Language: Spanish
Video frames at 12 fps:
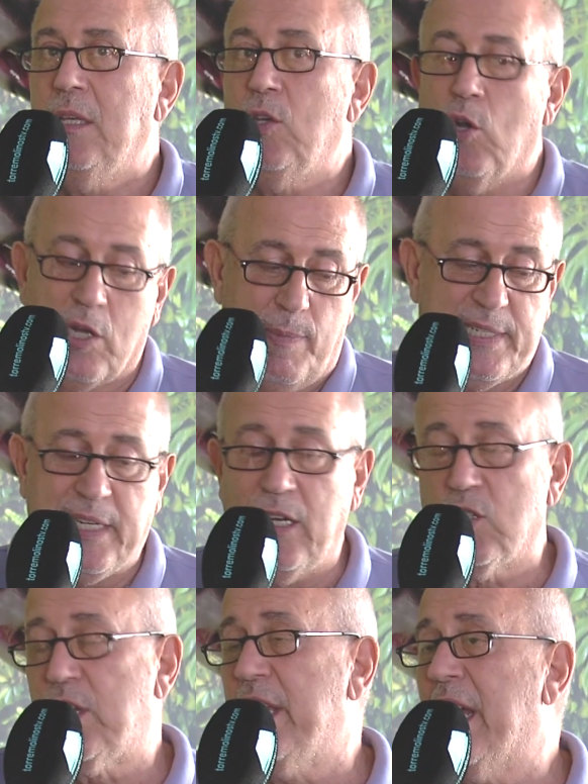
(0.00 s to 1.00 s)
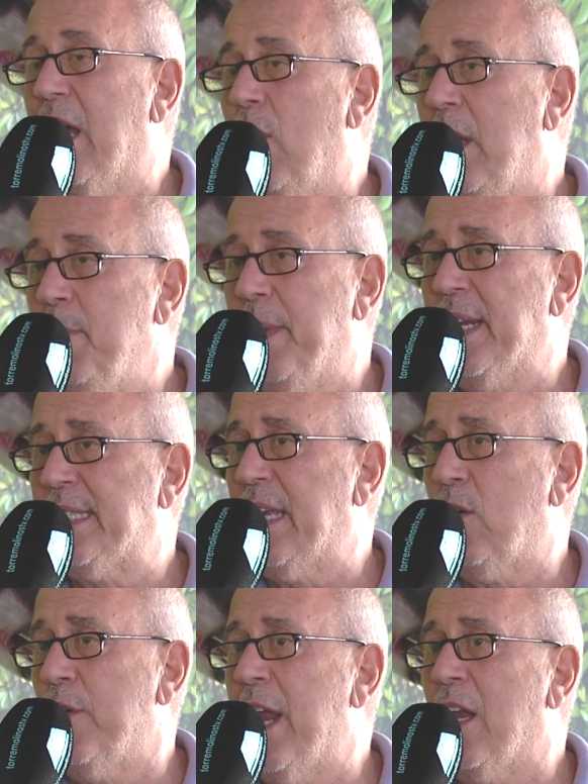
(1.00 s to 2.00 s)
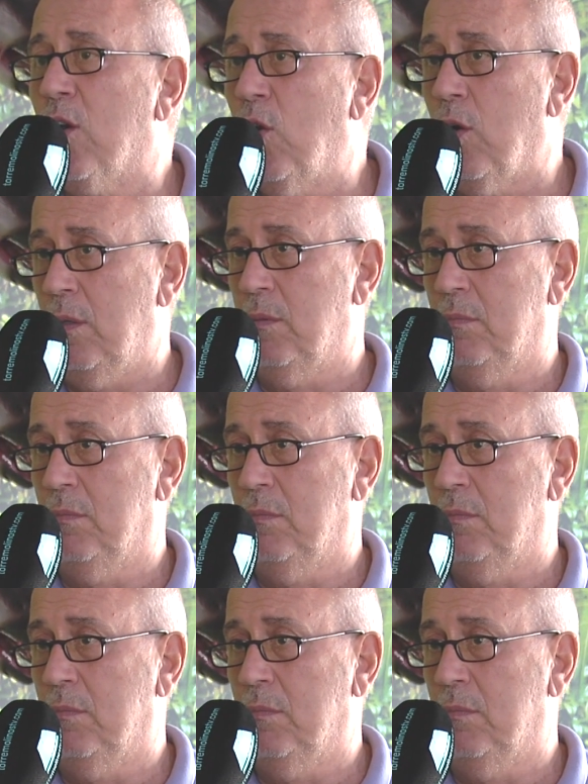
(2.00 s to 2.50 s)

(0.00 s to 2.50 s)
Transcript: Yo lo que pasa es que los he llegado a limpiar hasta con alcohol.